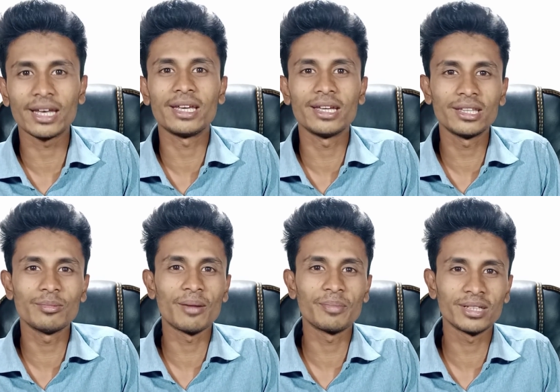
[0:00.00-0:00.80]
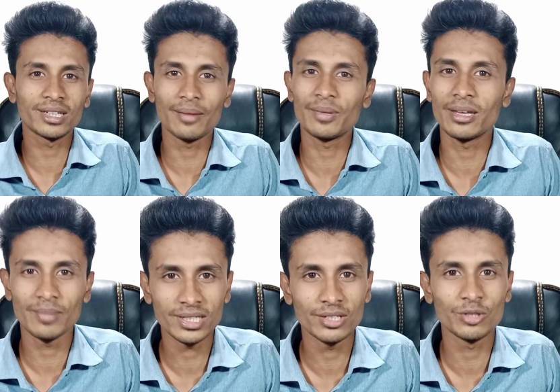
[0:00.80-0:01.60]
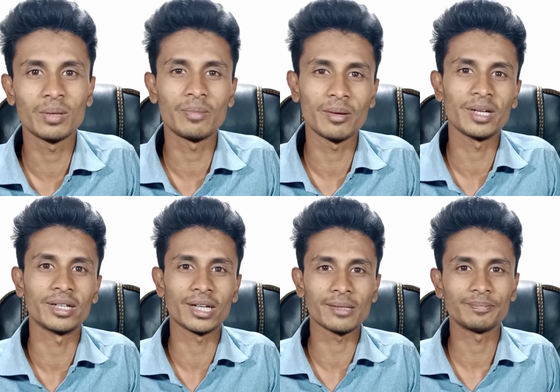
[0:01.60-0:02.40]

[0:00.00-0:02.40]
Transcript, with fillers: দেখিয়ে দেবো আপনাদেরকে আমার এই মাসে ইউটিউবের পেমেন্টটা